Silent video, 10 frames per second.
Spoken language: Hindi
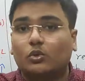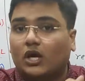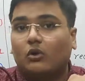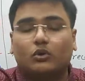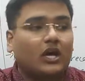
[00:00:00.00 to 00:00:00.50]

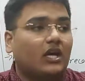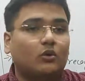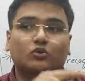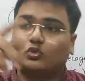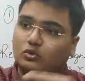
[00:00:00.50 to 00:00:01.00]
उठा उठा के
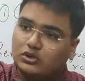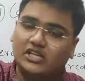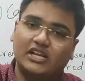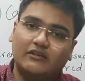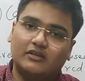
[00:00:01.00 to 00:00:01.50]
उसको उधर
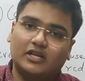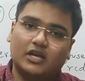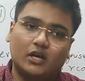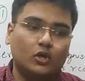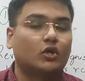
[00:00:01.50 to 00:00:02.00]
डिलीवर
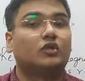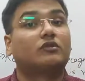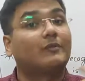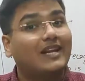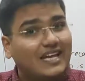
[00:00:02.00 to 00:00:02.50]
किया
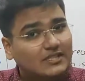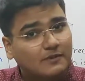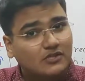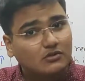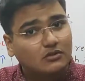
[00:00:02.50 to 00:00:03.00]
तो मेरा
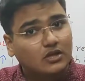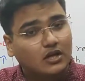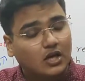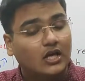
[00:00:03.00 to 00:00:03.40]
एक्सपेंस हो गया